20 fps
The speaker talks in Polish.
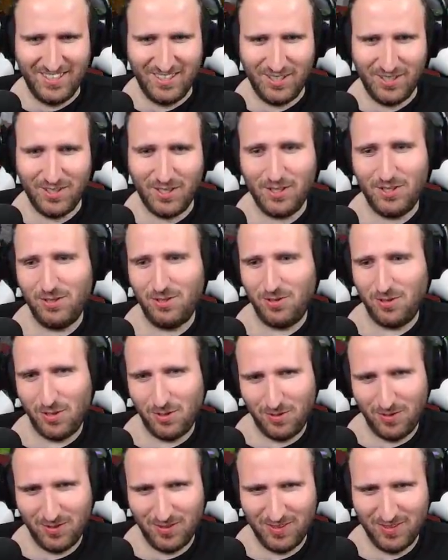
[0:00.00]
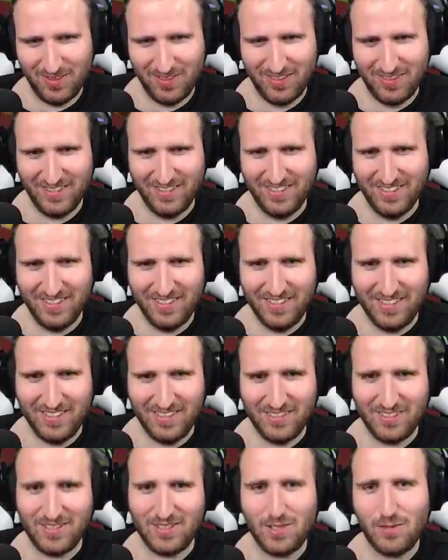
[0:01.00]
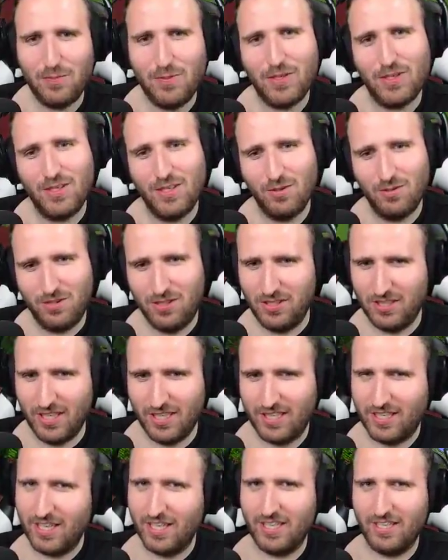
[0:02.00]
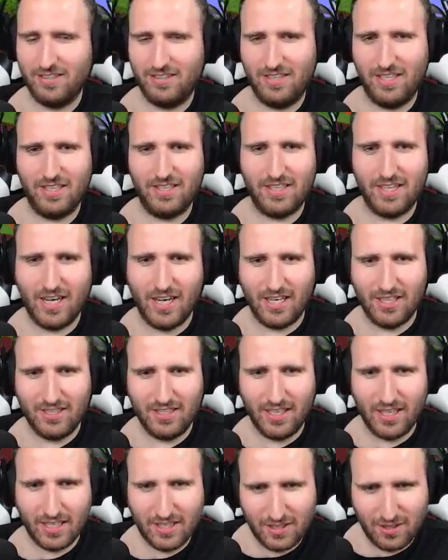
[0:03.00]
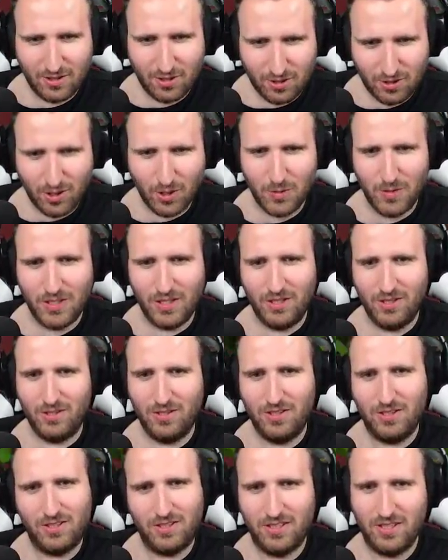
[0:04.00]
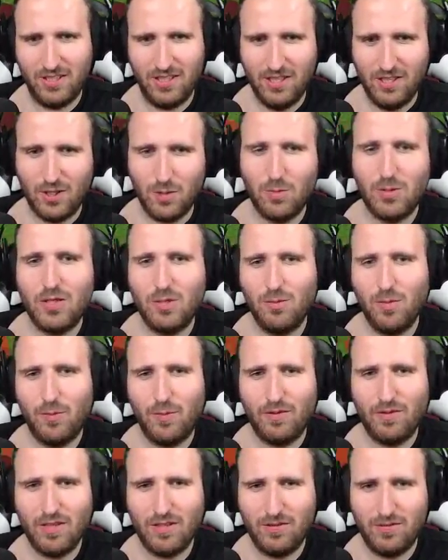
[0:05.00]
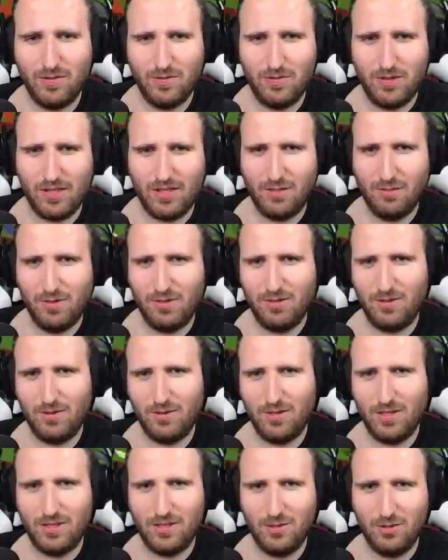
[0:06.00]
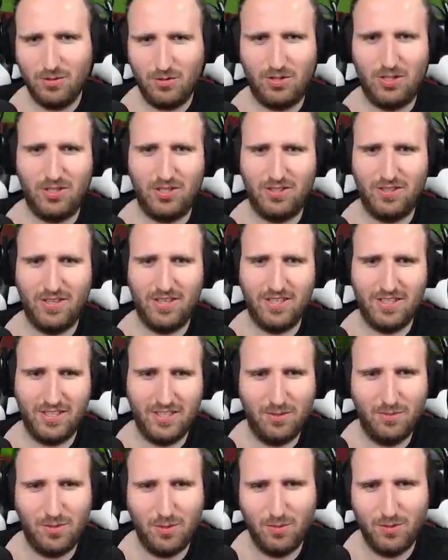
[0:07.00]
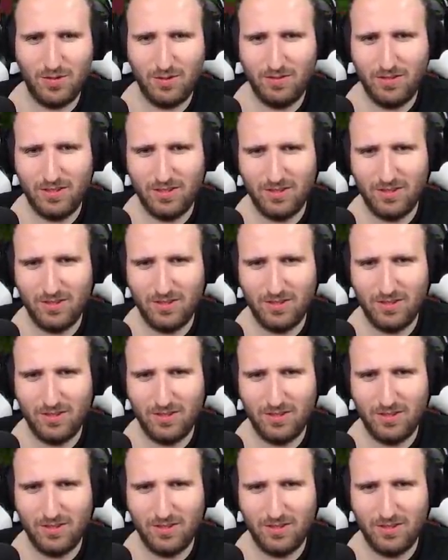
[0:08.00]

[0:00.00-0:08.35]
I ona się tak czuje, wszyscy już wiedzą. że to pani nauczycielka jest Diandra, a ty jak ty do szkoły nie chodzisz, ty, to może mu powiedz w takim języku, jak ty uczysz. No a nie, to może wtedy